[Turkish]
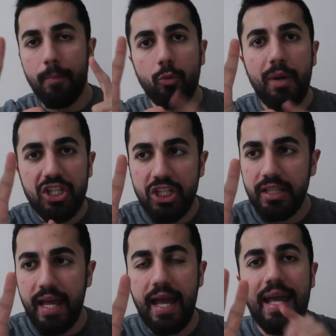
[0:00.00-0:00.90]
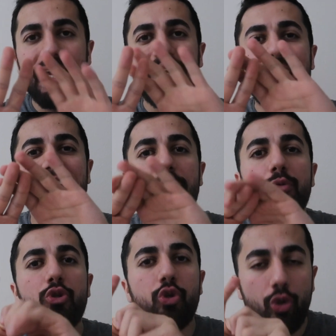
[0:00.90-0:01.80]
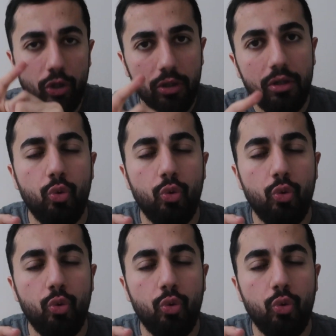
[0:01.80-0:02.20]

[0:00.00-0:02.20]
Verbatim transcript: Bu 5'in de iki buçuğu